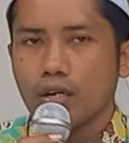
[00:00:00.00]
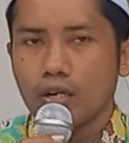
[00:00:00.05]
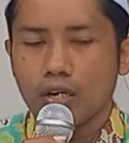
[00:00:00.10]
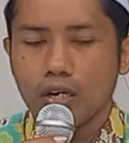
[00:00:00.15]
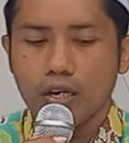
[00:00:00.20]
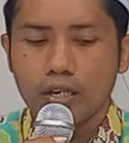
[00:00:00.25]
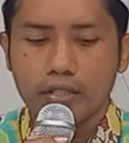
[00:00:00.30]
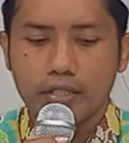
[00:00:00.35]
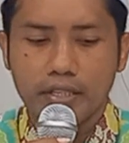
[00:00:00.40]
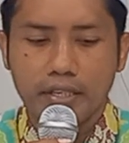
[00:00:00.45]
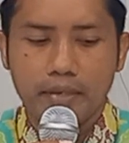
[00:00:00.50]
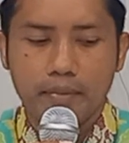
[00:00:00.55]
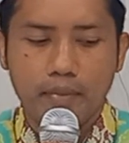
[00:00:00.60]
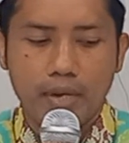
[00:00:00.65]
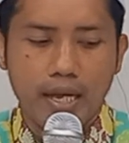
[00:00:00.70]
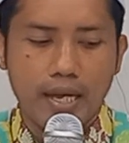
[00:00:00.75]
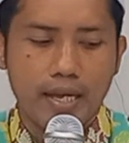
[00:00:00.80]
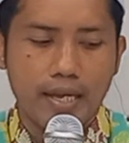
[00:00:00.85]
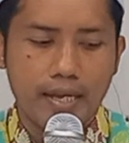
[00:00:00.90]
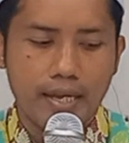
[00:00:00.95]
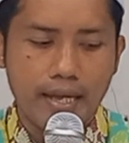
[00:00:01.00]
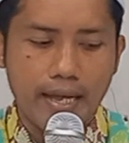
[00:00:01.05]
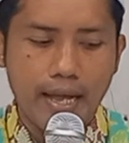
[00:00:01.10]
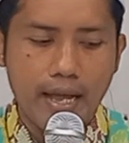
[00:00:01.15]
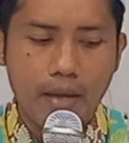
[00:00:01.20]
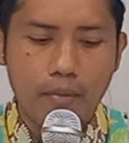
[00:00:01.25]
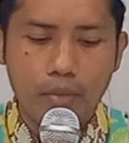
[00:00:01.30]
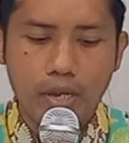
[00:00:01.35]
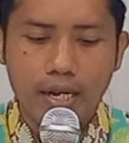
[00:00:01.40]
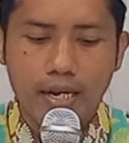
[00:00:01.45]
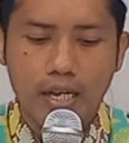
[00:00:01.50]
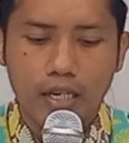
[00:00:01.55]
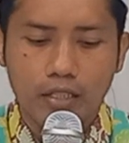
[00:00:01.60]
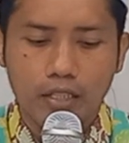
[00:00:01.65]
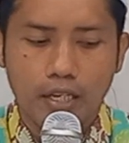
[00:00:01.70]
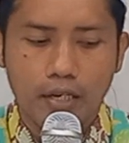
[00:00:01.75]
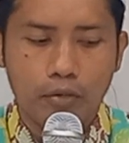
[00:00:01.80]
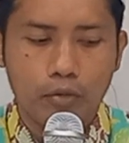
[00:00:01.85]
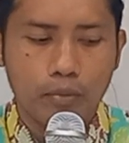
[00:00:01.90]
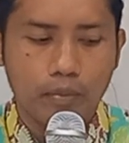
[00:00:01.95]
khotimah amin
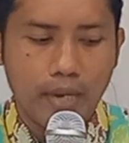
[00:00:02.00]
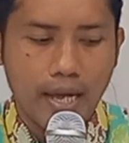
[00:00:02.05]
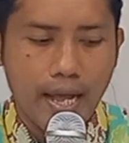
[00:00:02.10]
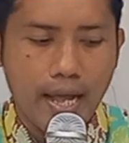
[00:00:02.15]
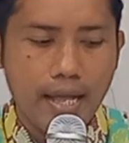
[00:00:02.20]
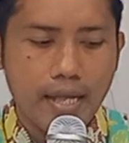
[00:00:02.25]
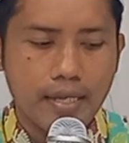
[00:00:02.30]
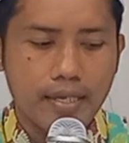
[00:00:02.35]
Allahumma